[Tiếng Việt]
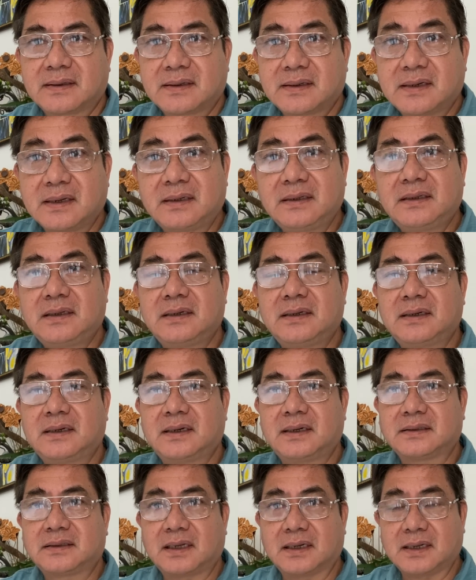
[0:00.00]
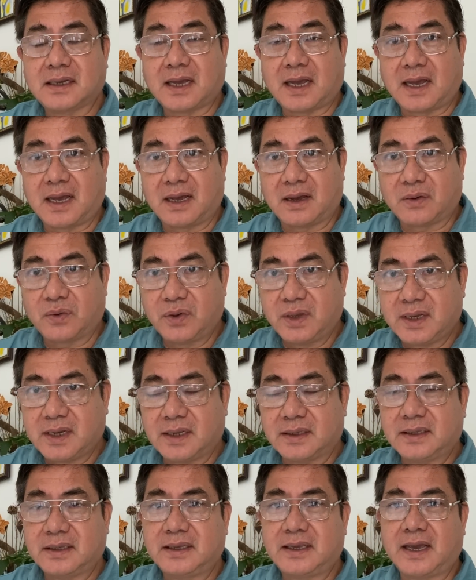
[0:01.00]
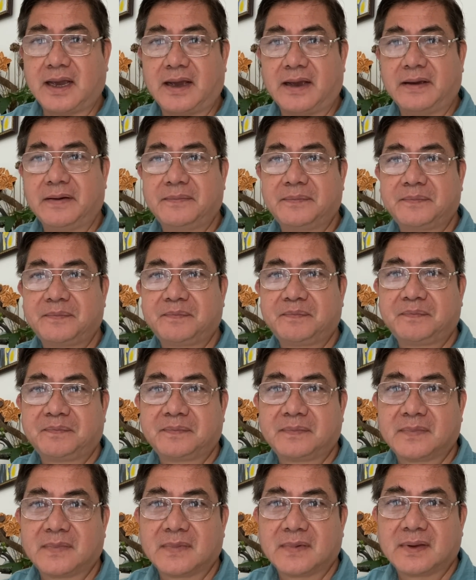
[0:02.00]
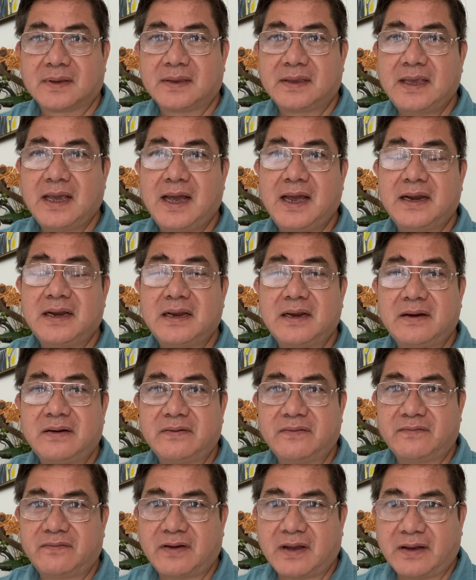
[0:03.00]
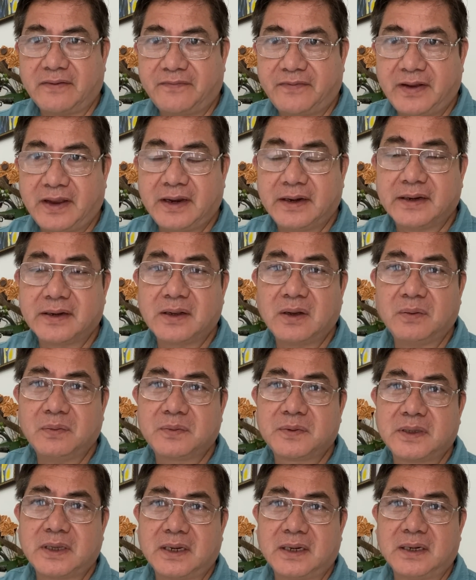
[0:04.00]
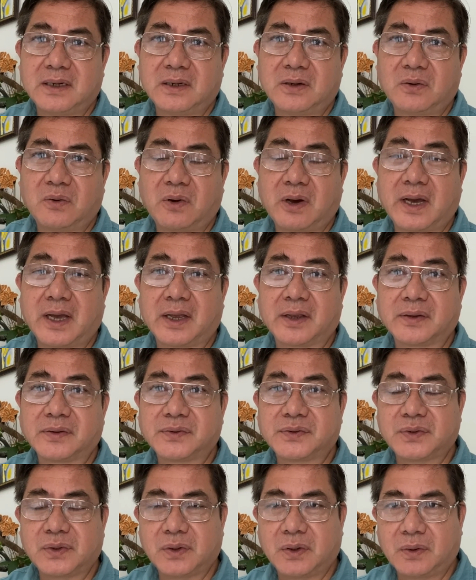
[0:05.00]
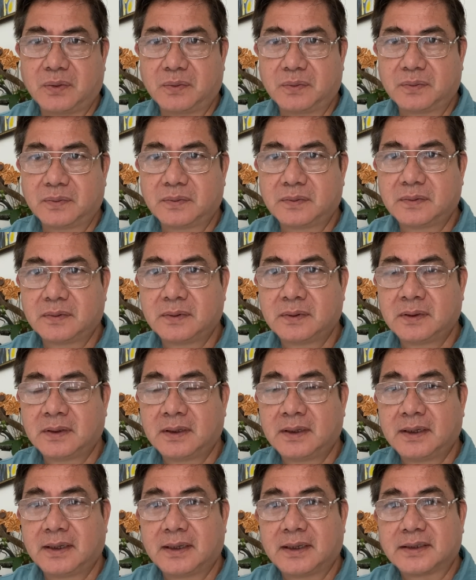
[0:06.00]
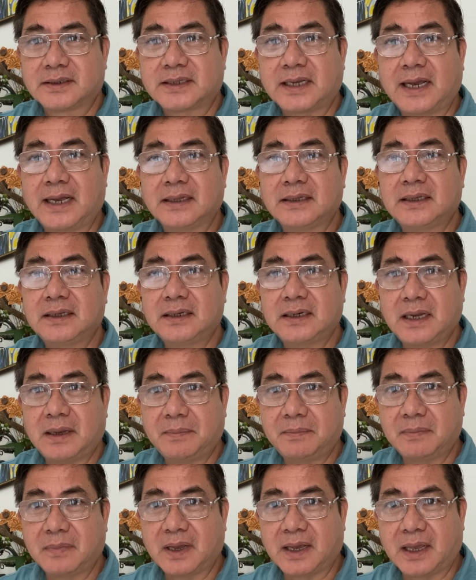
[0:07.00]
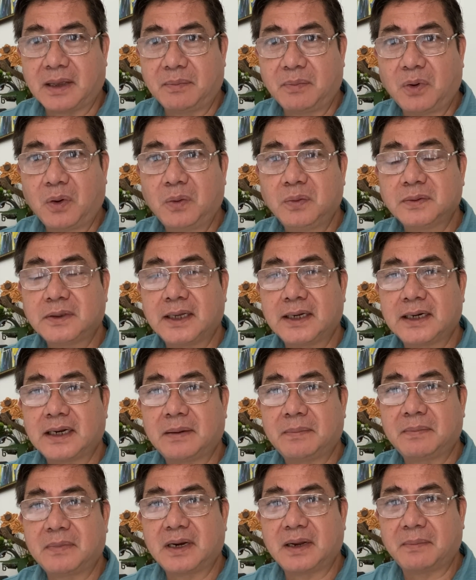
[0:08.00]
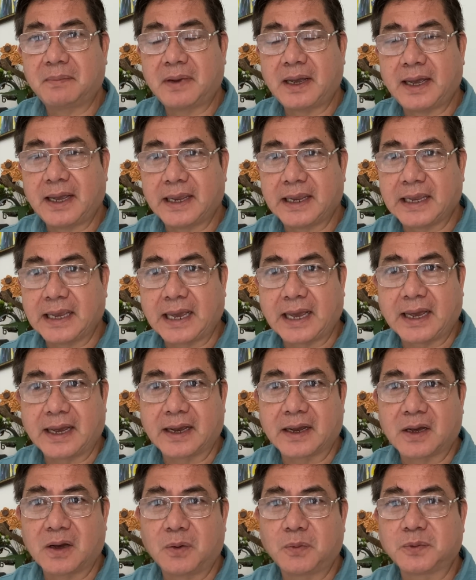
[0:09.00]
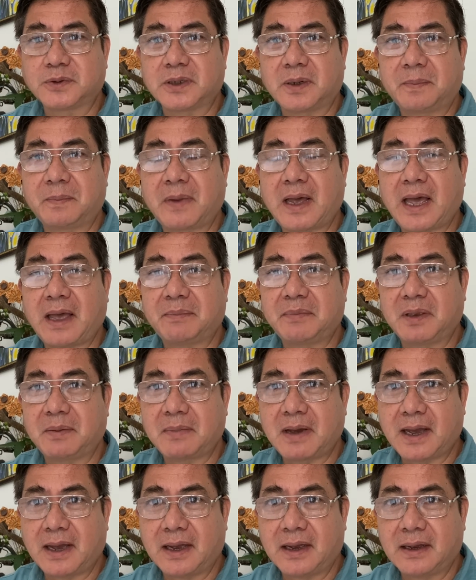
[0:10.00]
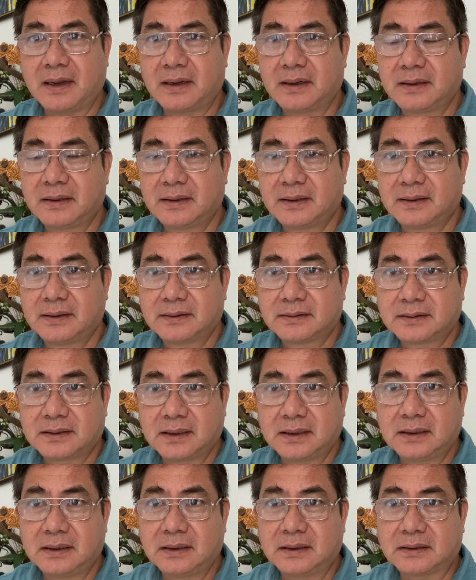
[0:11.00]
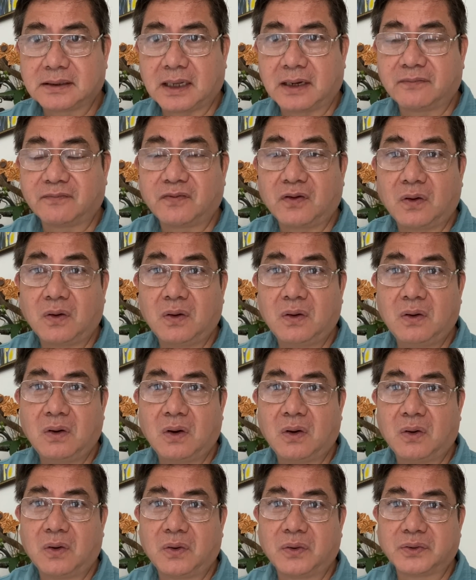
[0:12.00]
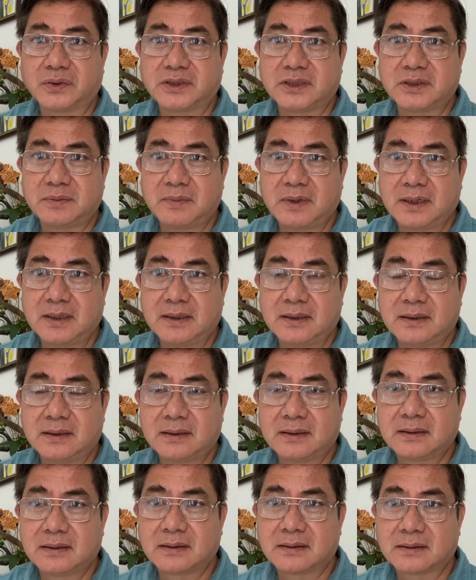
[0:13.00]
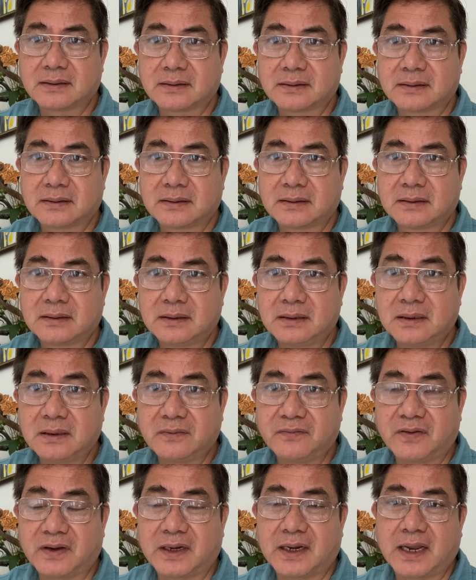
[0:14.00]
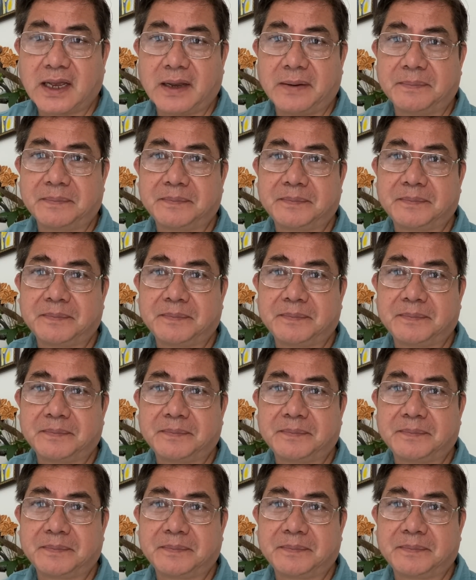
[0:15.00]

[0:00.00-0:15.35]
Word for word: Kính thưa tất cả quý khán thính giả, gia đình và fan góc nhìn Hoàng Duy Hùng. Sáng thứ năm ngày 4 tháng 5 năm 2023 từ thành phố Hồ Chí Minh, nước Việt Nam.